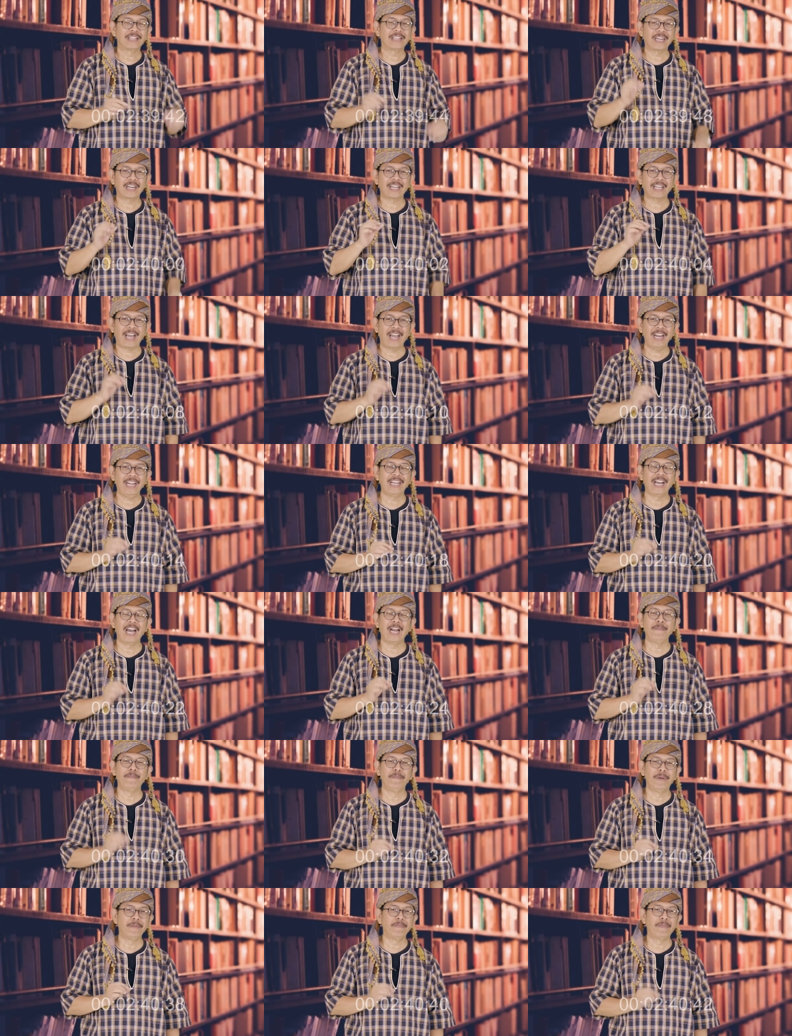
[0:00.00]
terkait
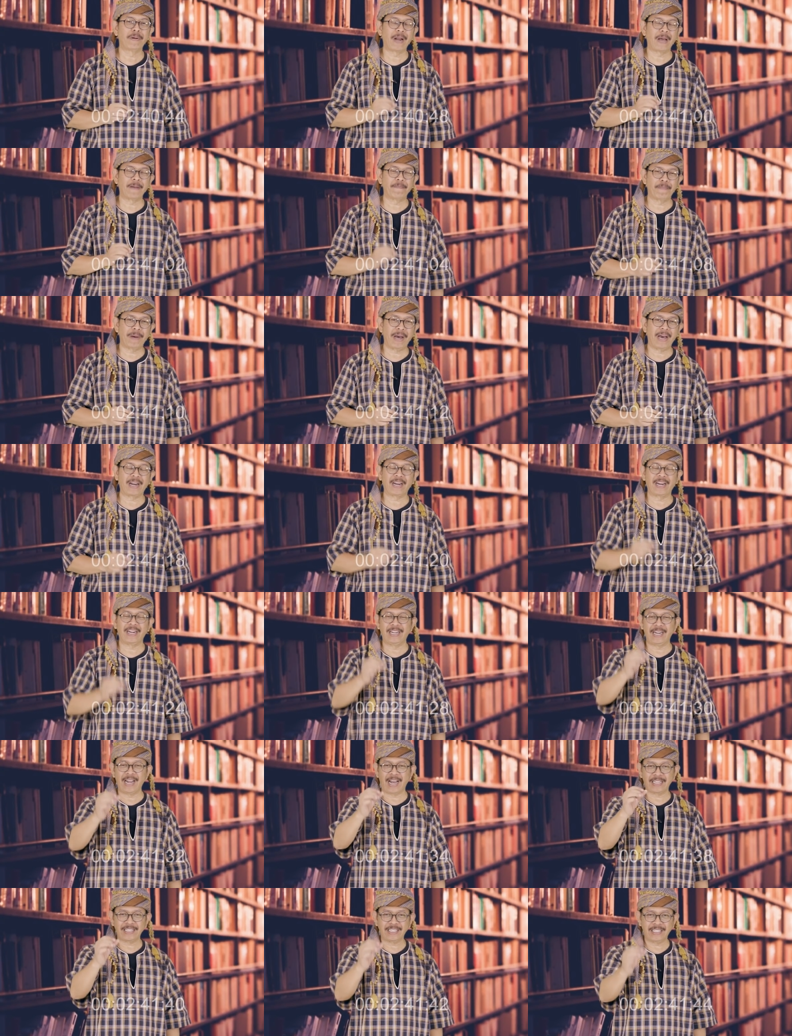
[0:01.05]
dengan beberapa
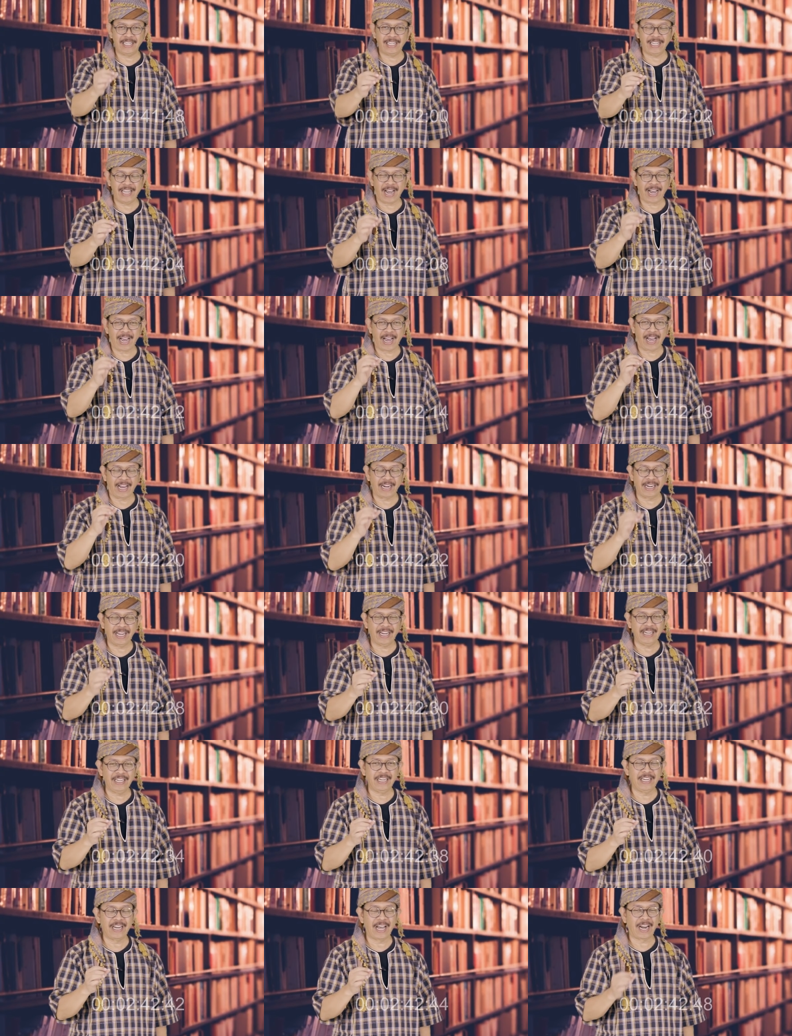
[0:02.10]
redaksi yang
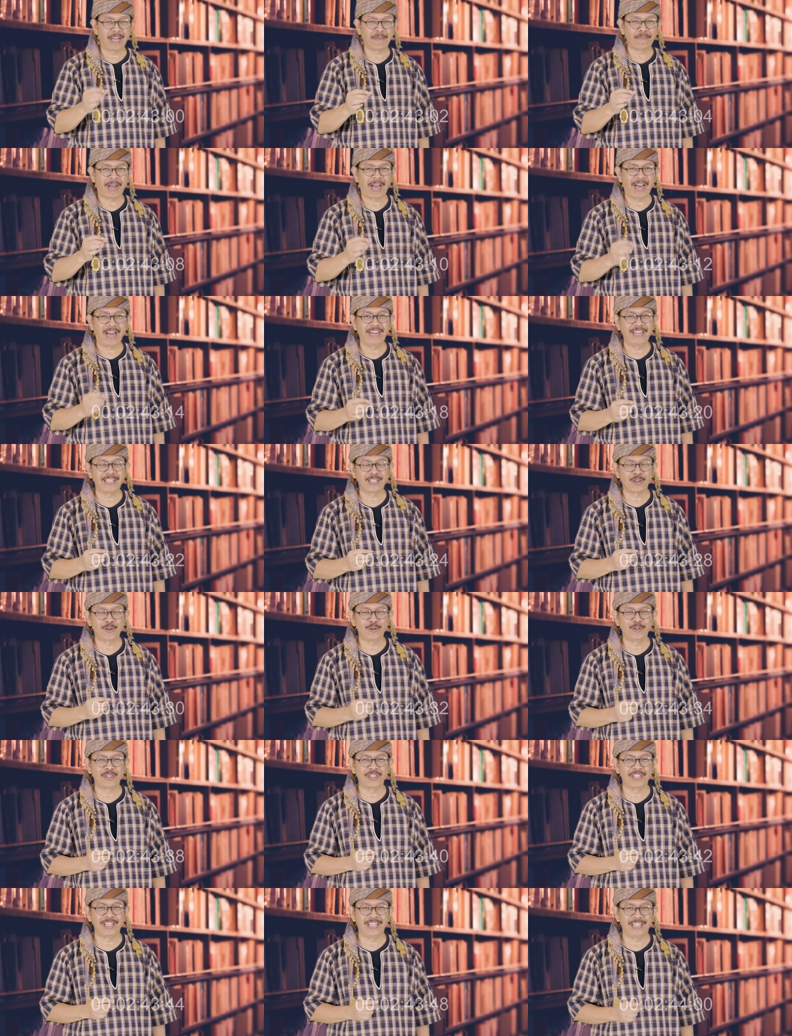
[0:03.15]
ada di dalam hadis
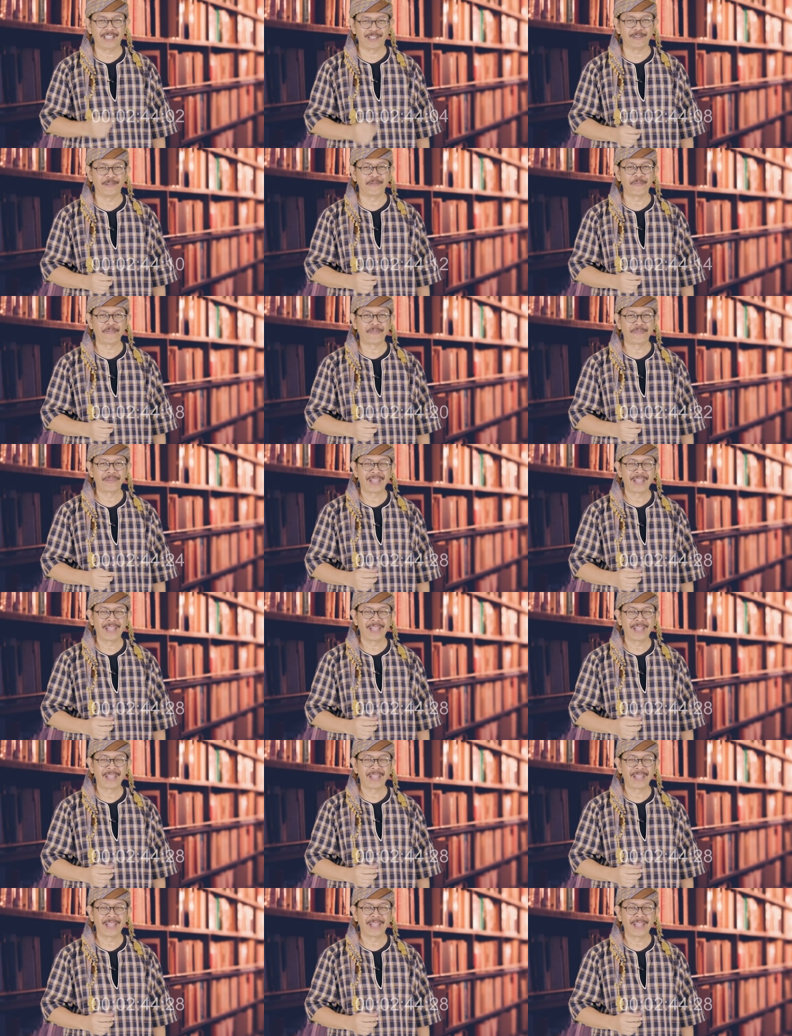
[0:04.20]
kudsi itu.